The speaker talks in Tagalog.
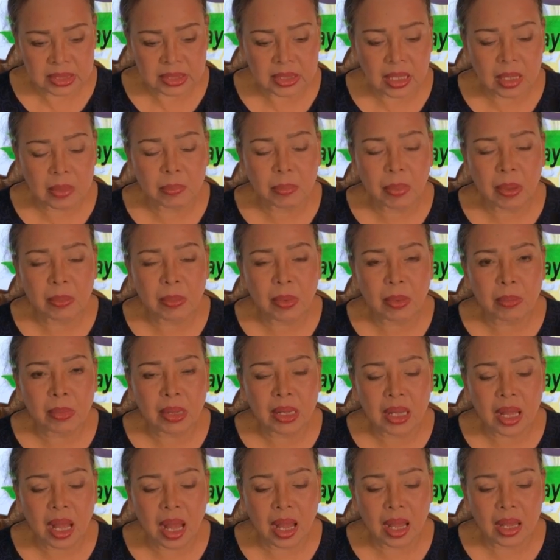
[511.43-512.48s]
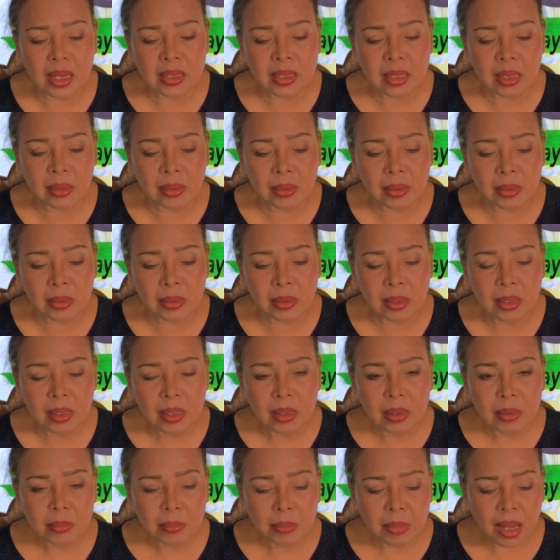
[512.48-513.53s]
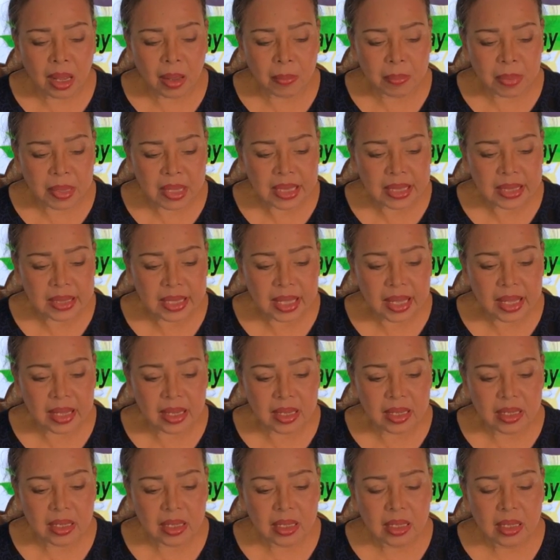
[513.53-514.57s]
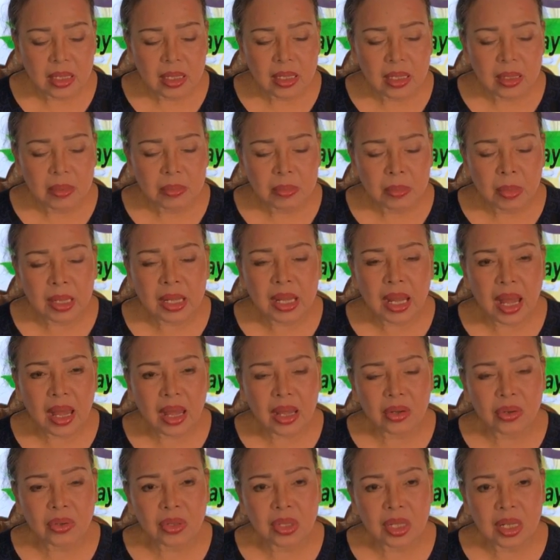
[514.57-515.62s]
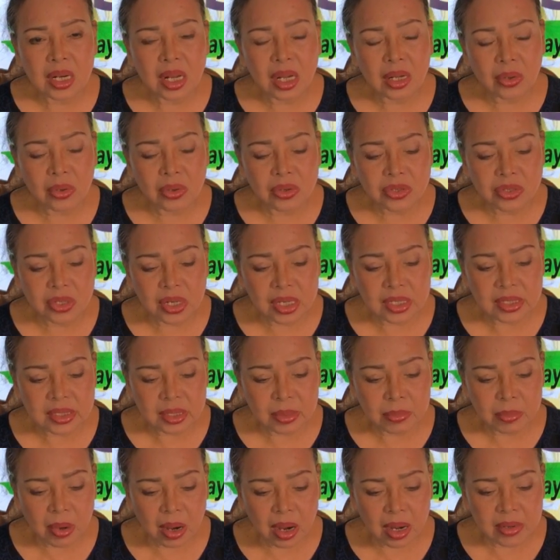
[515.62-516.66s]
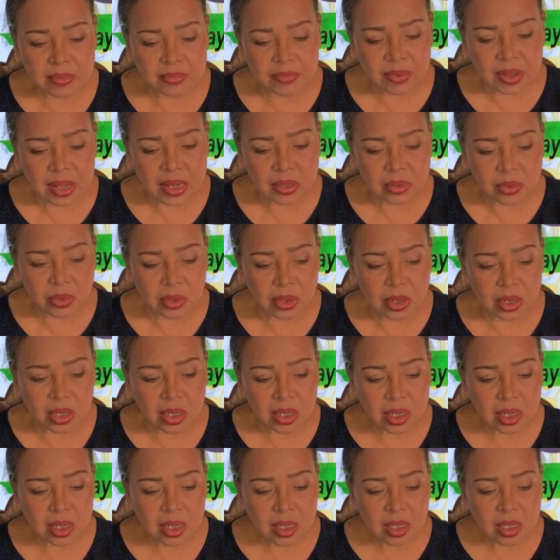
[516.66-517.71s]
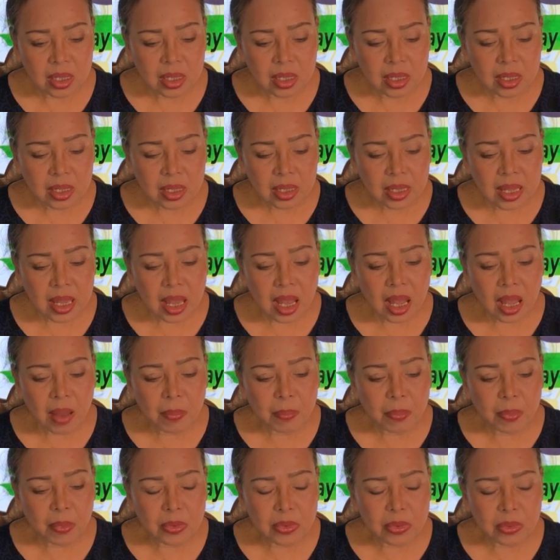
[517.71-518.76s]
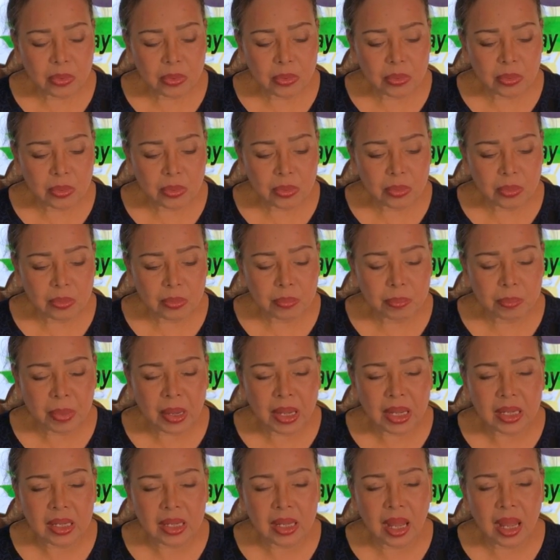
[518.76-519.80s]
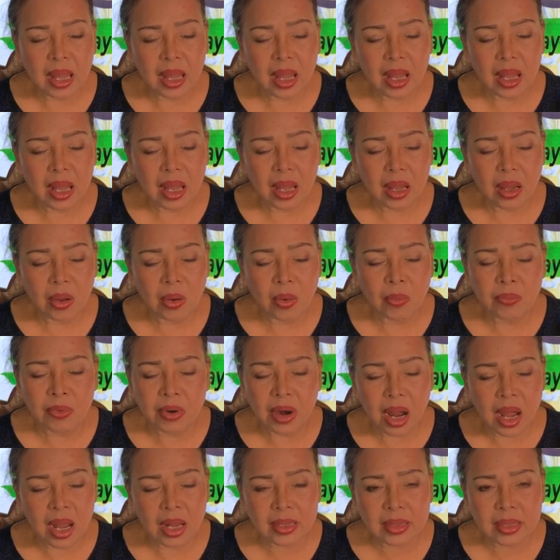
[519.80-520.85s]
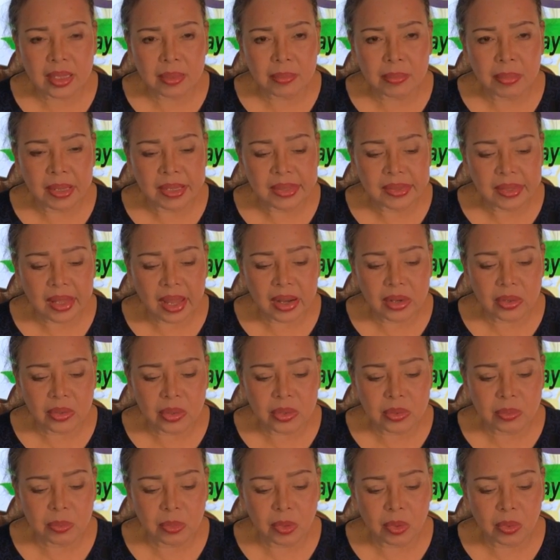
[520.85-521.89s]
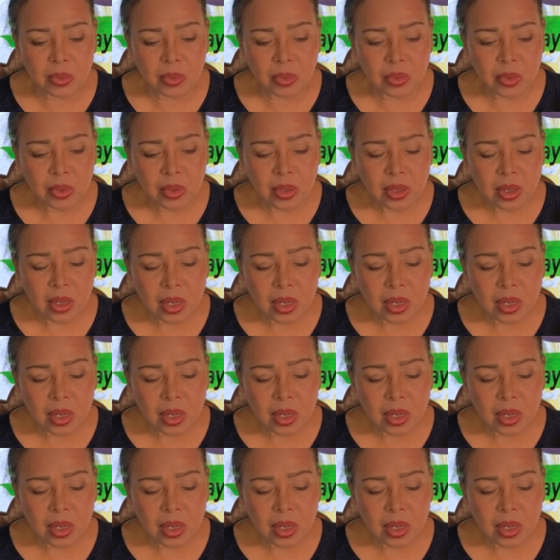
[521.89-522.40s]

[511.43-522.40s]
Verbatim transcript: minsan pamamaga ng mga binte, magkakaroon din ng congestive heart failure. Kaya nga po yung pagka overactive ang thyroid mo,